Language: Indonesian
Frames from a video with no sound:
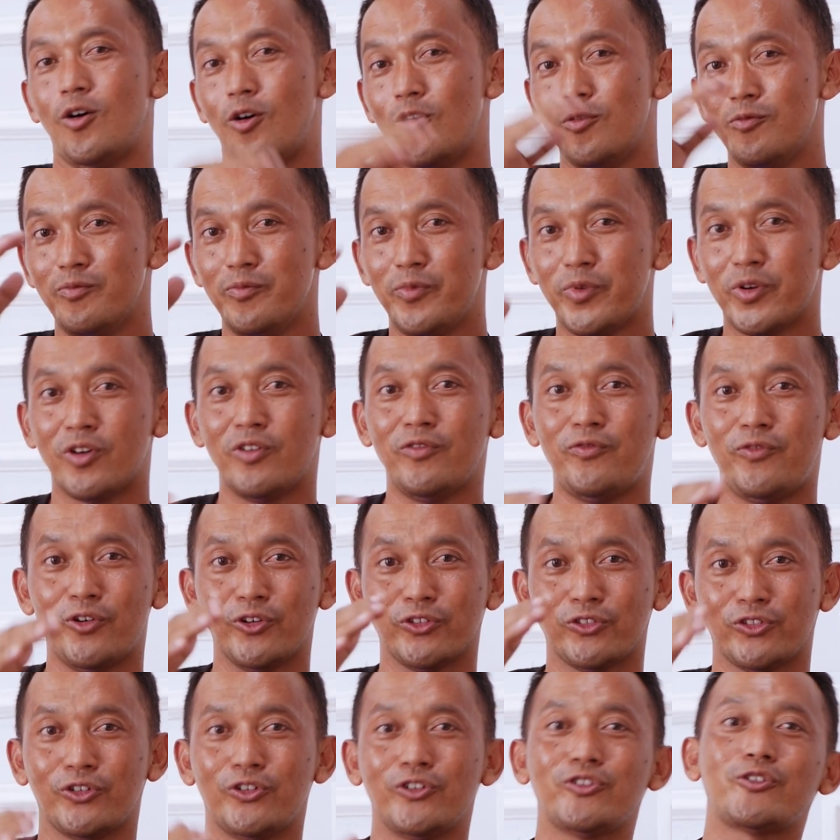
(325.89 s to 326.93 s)
Om Bro
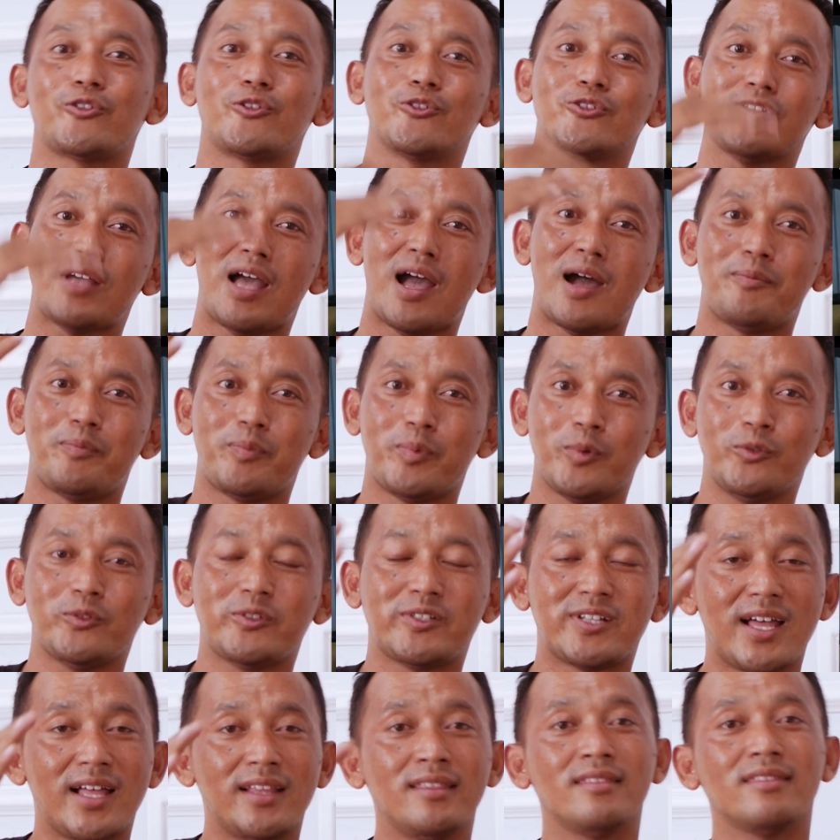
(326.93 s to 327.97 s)
foto terus upload
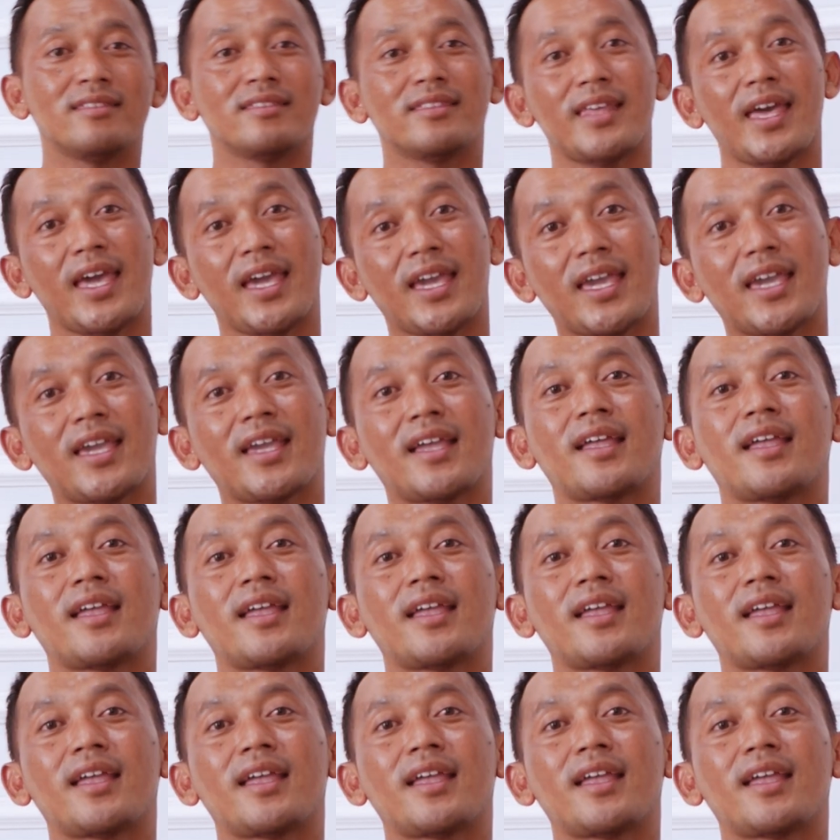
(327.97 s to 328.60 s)
dan tag